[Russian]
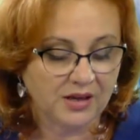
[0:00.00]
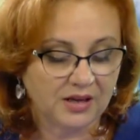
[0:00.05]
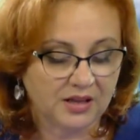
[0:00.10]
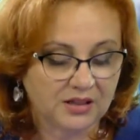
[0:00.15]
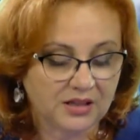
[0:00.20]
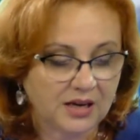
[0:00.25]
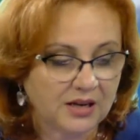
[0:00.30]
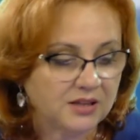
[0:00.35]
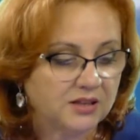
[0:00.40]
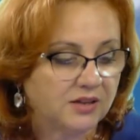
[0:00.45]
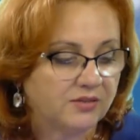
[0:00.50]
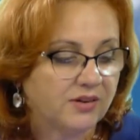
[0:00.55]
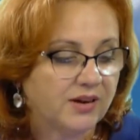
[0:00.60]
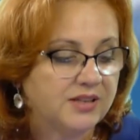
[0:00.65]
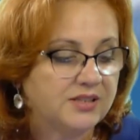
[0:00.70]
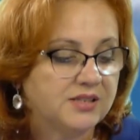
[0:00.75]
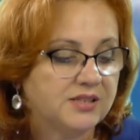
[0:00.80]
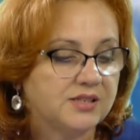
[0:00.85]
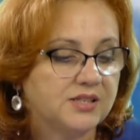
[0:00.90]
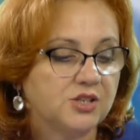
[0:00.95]
Итак,
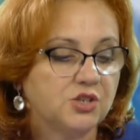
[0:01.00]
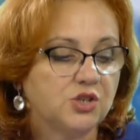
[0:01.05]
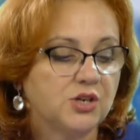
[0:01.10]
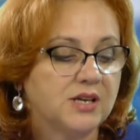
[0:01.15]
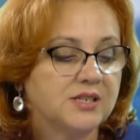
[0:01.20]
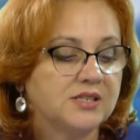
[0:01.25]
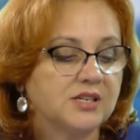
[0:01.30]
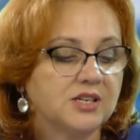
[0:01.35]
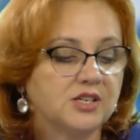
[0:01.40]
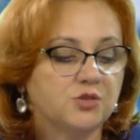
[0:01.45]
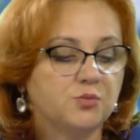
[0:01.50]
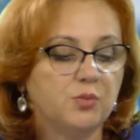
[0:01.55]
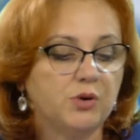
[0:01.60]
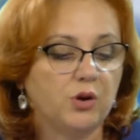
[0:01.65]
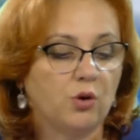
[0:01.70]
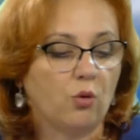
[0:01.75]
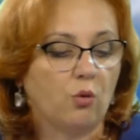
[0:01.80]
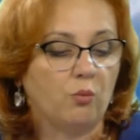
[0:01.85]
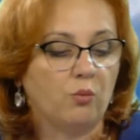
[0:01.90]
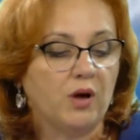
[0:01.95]
давайте сейчас
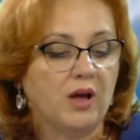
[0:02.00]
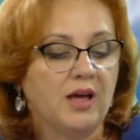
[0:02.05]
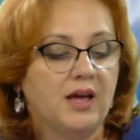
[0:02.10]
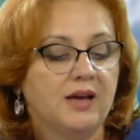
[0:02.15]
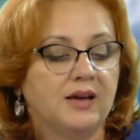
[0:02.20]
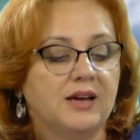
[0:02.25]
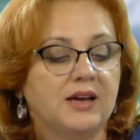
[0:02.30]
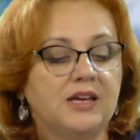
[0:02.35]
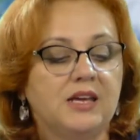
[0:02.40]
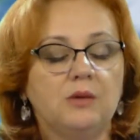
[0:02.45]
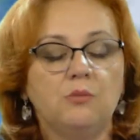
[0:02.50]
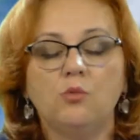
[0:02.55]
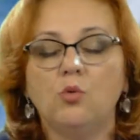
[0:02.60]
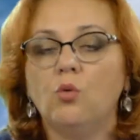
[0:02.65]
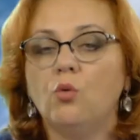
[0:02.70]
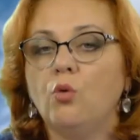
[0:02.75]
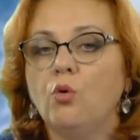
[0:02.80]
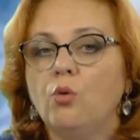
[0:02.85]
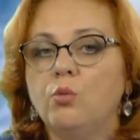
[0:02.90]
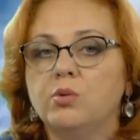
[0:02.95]
разберем, каким
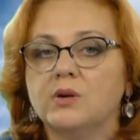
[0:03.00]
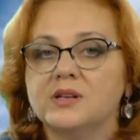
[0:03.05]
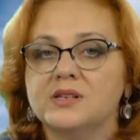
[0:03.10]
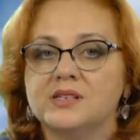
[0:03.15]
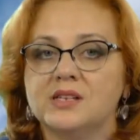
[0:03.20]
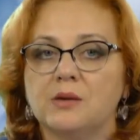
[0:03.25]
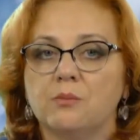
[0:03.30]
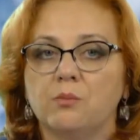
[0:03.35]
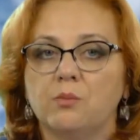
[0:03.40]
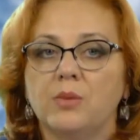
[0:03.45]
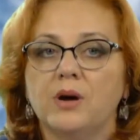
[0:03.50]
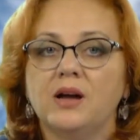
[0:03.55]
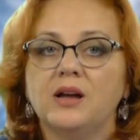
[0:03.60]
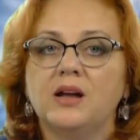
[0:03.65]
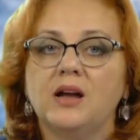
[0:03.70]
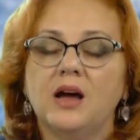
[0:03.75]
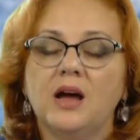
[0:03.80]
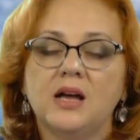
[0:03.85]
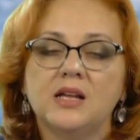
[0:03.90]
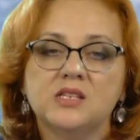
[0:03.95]
образом
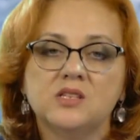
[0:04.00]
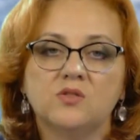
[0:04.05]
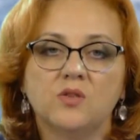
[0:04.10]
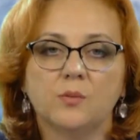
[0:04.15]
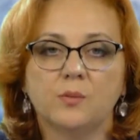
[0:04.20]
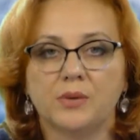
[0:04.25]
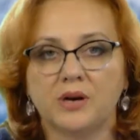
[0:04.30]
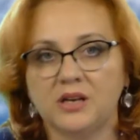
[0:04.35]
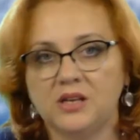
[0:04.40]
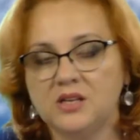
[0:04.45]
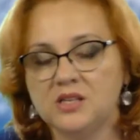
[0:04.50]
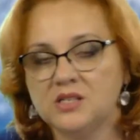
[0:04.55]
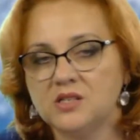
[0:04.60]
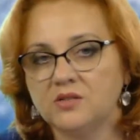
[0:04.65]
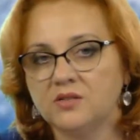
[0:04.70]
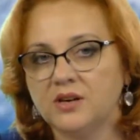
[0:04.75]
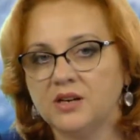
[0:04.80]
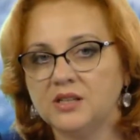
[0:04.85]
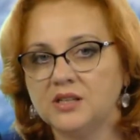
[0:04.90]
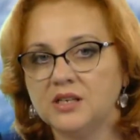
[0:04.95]
богатство,
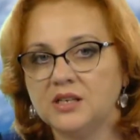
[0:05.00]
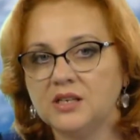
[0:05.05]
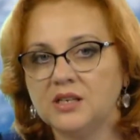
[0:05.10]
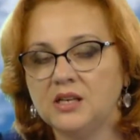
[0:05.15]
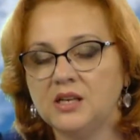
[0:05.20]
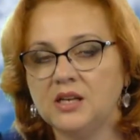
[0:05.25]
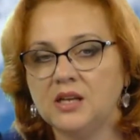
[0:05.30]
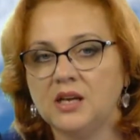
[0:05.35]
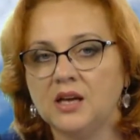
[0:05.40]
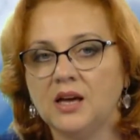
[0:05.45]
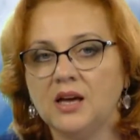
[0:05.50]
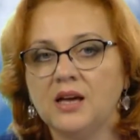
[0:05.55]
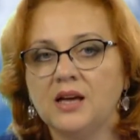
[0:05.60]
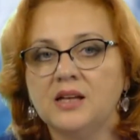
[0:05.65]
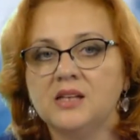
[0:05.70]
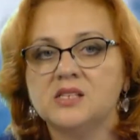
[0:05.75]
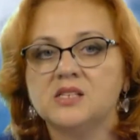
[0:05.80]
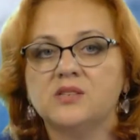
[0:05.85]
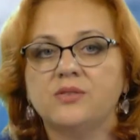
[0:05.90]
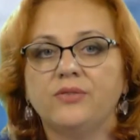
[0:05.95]
пронизывает такие
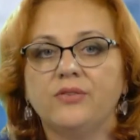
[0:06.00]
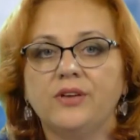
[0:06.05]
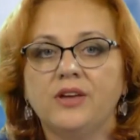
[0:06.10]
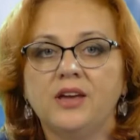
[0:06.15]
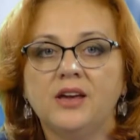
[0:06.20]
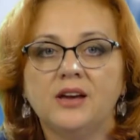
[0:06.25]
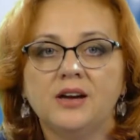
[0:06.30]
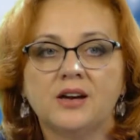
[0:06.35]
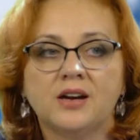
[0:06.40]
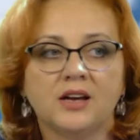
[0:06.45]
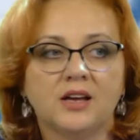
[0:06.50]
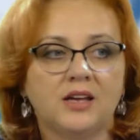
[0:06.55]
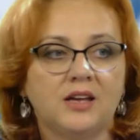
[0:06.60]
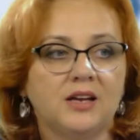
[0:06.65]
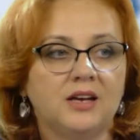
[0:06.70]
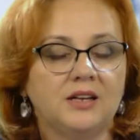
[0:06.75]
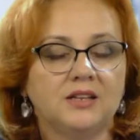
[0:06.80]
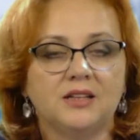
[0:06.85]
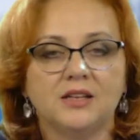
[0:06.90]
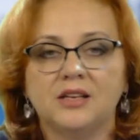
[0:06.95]
сферы
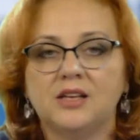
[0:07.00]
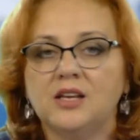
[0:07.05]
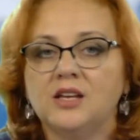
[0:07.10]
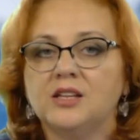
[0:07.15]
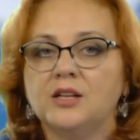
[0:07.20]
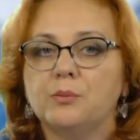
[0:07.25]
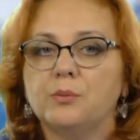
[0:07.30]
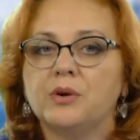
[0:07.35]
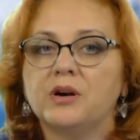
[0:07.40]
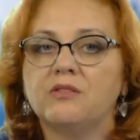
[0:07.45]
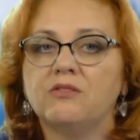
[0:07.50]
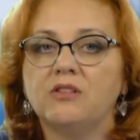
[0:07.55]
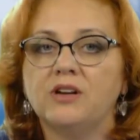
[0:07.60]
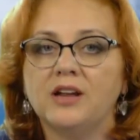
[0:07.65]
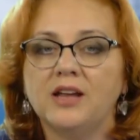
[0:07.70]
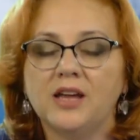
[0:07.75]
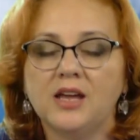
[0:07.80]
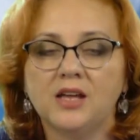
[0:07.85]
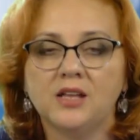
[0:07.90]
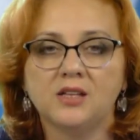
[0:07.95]
или такие
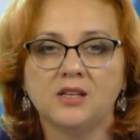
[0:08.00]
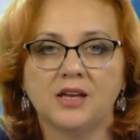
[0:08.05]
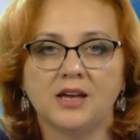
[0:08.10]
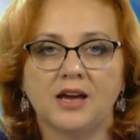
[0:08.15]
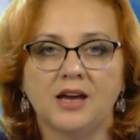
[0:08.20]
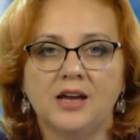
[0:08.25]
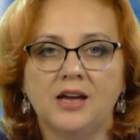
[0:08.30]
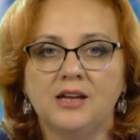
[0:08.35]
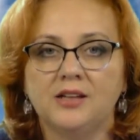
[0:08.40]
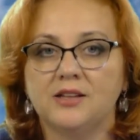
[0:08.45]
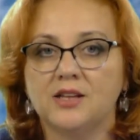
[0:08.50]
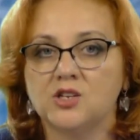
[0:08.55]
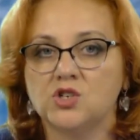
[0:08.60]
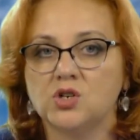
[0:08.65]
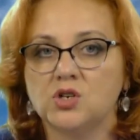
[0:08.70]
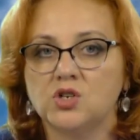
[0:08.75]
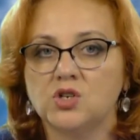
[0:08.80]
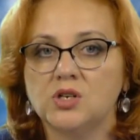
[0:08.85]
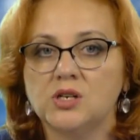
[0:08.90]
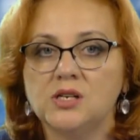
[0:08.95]
направления
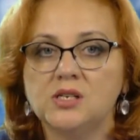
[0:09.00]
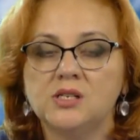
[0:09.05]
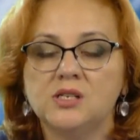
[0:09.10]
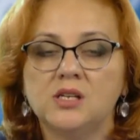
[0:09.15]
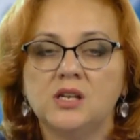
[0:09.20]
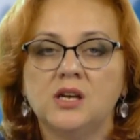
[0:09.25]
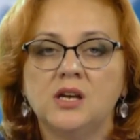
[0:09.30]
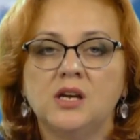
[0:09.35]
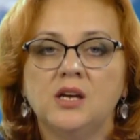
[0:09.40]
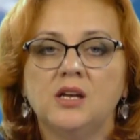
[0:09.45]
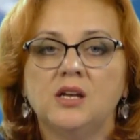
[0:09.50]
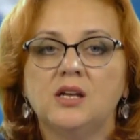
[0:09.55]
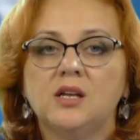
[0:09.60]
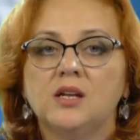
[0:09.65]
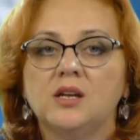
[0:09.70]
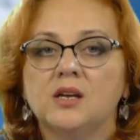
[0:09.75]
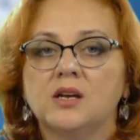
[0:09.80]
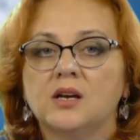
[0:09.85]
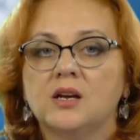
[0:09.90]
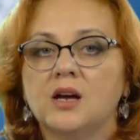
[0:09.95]
нашей жизни,
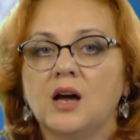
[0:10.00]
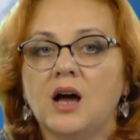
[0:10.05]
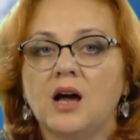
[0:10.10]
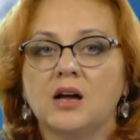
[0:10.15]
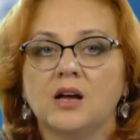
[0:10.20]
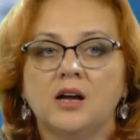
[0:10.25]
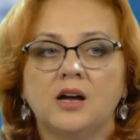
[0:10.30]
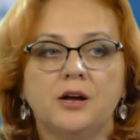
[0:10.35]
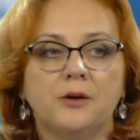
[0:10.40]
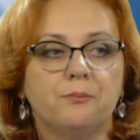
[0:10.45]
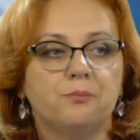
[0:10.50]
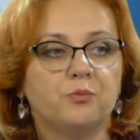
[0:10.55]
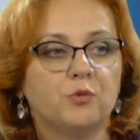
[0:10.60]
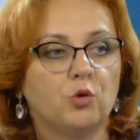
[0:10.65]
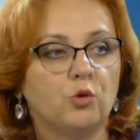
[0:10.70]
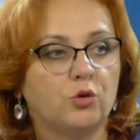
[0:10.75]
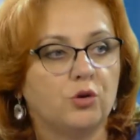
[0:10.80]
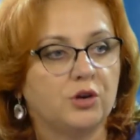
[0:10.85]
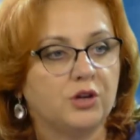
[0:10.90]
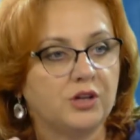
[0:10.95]
э, как
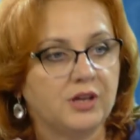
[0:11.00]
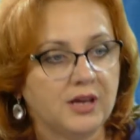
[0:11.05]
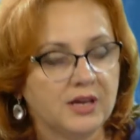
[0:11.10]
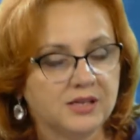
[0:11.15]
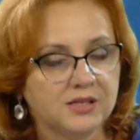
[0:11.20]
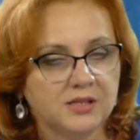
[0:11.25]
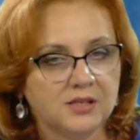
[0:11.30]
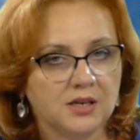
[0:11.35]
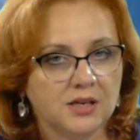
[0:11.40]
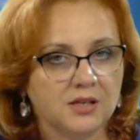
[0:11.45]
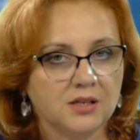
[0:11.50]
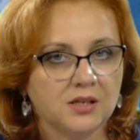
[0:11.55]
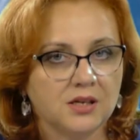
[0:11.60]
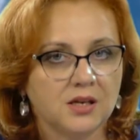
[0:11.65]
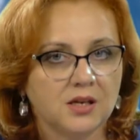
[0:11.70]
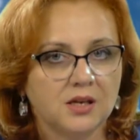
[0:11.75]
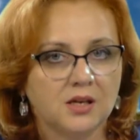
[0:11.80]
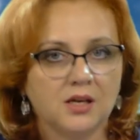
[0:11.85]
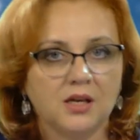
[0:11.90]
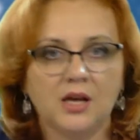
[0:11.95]
есть
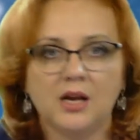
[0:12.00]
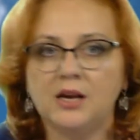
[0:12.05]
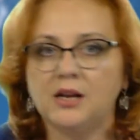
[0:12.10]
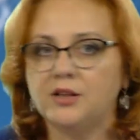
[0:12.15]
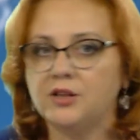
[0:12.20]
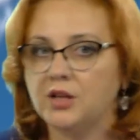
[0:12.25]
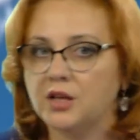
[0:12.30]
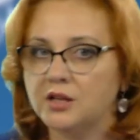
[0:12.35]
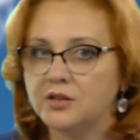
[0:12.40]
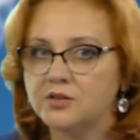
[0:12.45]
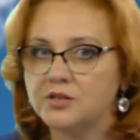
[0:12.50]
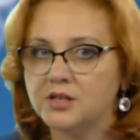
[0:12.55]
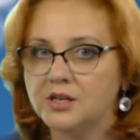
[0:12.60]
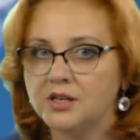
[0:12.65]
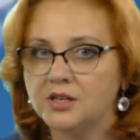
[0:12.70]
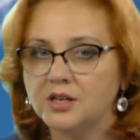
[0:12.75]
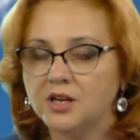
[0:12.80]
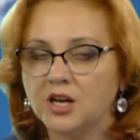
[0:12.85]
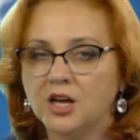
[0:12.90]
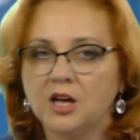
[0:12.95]
деньги или нет
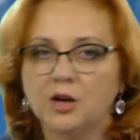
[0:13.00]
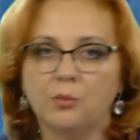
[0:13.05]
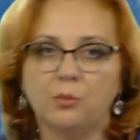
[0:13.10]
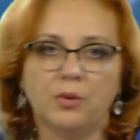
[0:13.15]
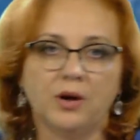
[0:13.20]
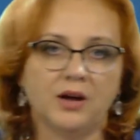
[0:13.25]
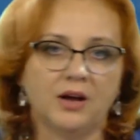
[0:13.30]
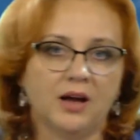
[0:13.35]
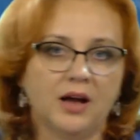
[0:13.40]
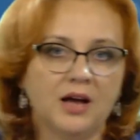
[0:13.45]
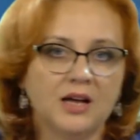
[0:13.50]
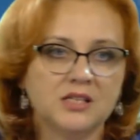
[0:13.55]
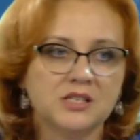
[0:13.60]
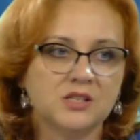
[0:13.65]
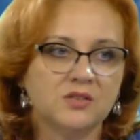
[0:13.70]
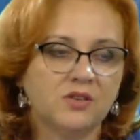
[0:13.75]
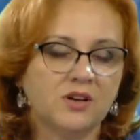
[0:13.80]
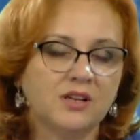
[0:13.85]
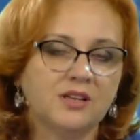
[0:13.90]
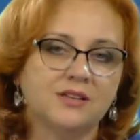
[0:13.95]
денег,
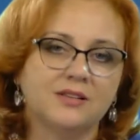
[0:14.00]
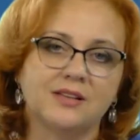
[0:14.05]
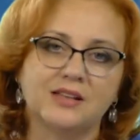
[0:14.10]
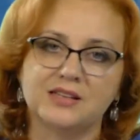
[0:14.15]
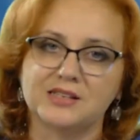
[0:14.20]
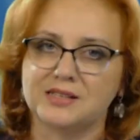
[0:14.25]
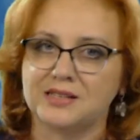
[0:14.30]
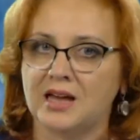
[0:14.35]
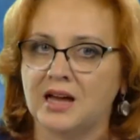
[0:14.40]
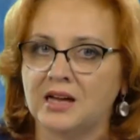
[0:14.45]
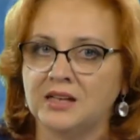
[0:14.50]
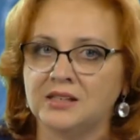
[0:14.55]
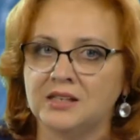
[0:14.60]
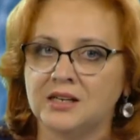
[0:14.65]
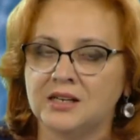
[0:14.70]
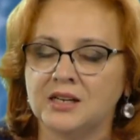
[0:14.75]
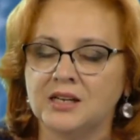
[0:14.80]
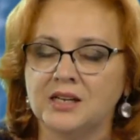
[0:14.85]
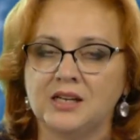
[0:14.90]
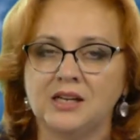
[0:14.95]
богатство,
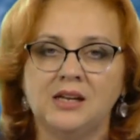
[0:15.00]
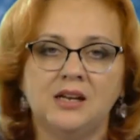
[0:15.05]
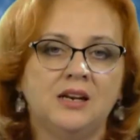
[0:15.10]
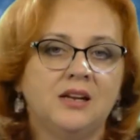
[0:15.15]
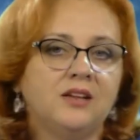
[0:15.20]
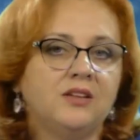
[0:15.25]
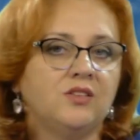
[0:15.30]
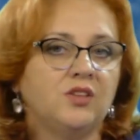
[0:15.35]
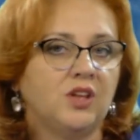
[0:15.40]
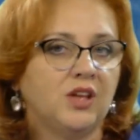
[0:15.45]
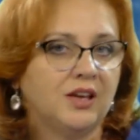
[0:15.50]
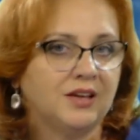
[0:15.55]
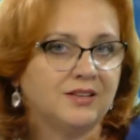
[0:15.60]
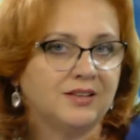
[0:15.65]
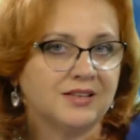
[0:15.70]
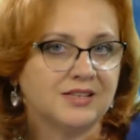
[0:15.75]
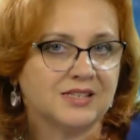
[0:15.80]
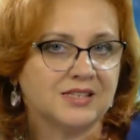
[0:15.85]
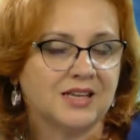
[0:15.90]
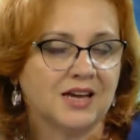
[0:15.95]
достаток или
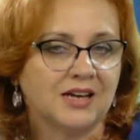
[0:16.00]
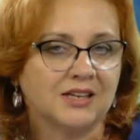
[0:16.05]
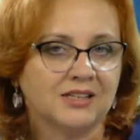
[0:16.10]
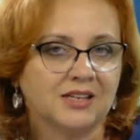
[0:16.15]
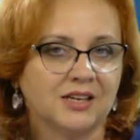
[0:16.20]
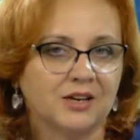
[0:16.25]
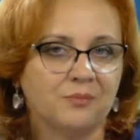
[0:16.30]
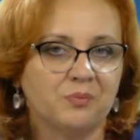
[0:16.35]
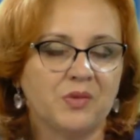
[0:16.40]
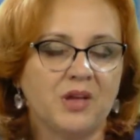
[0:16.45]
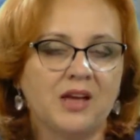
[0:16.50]
недостаток.